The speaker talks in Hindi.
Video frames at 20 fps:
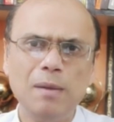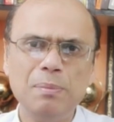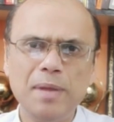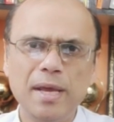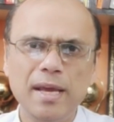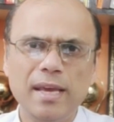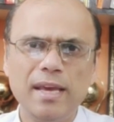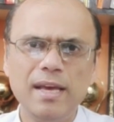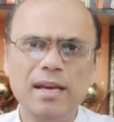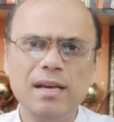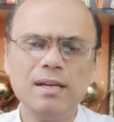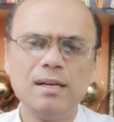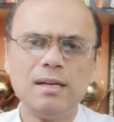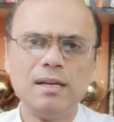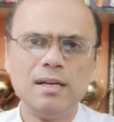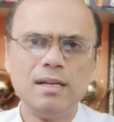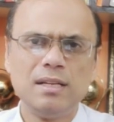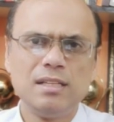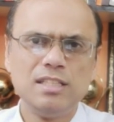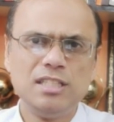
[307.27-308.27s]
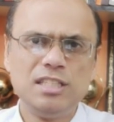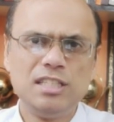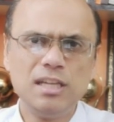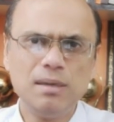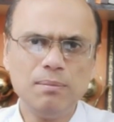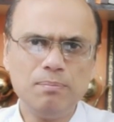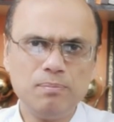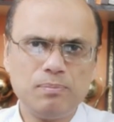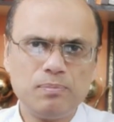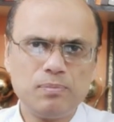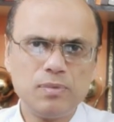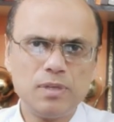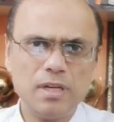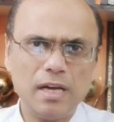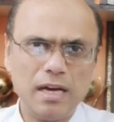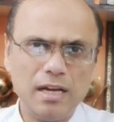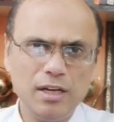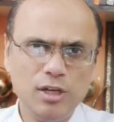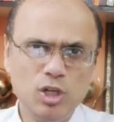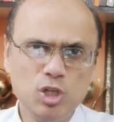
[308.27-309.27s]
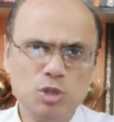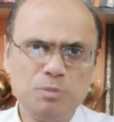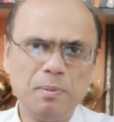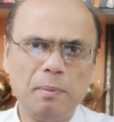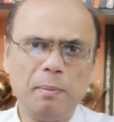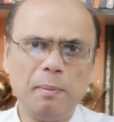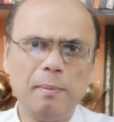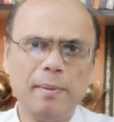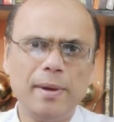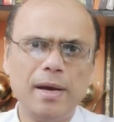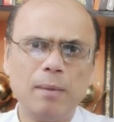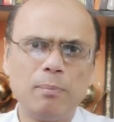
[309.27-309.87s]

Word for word: आप देखिए जब न्यूज़पेपर